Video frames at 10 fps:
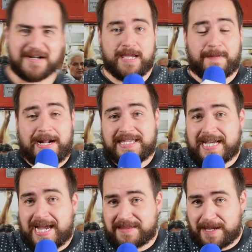Y
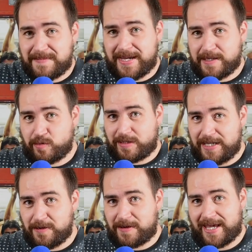practican también su
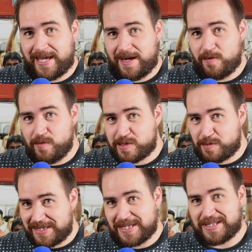tiro que justo
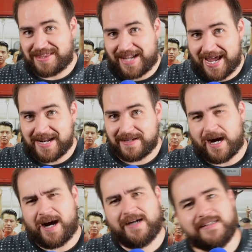antes de entrar,
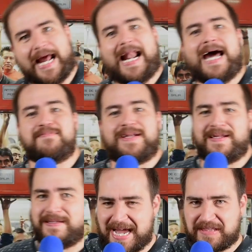ah,
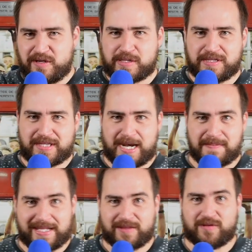calambre. Adiós entrenamiento.